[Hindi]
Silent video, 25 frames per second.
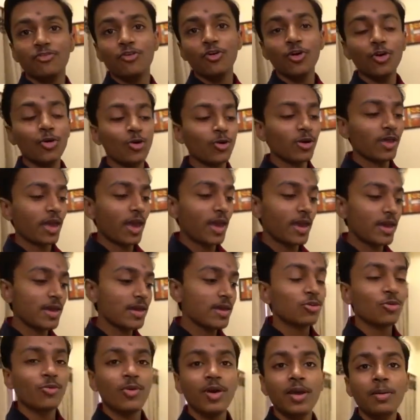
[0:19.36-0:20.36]
फुल हो गया
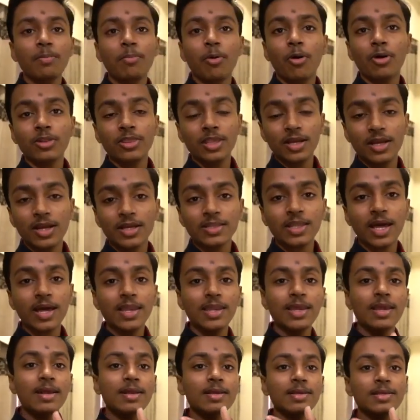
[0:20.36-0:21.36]
है तो वही बहुत दिक्कत आ
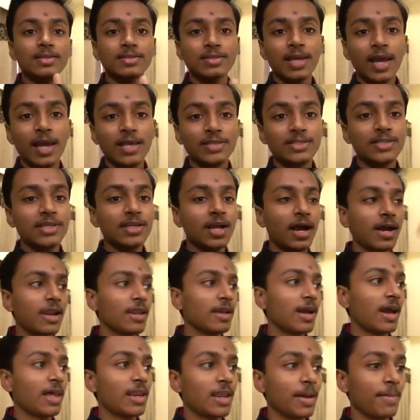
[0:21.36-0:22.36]
रही है इसका एस कार्ड
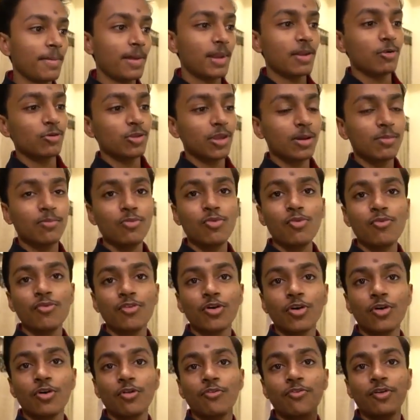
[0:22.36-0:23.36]
निकाल लिया पहले उधर मूव
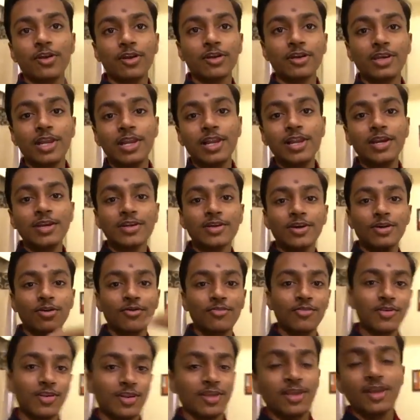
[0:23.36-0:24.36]
करो फिर डिलीट
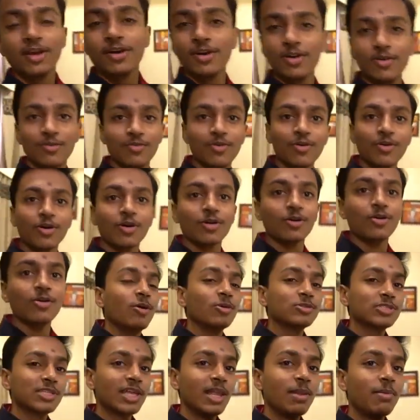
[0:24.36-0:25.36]
करो फिर ये करो वो करो
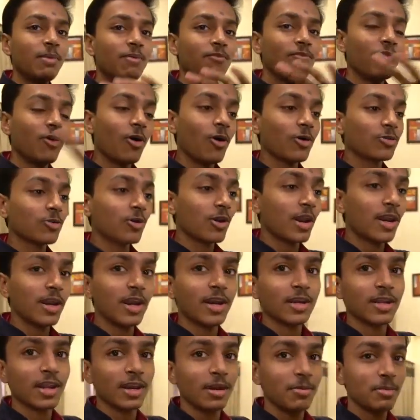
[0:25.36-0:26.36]
उसके लिए भी ब्लॉग थोड़ा
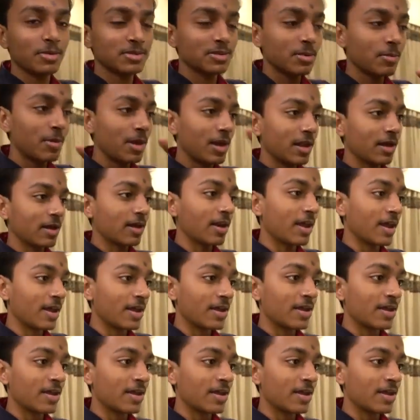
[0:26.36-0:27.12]
एडिट करने में समय लग रहा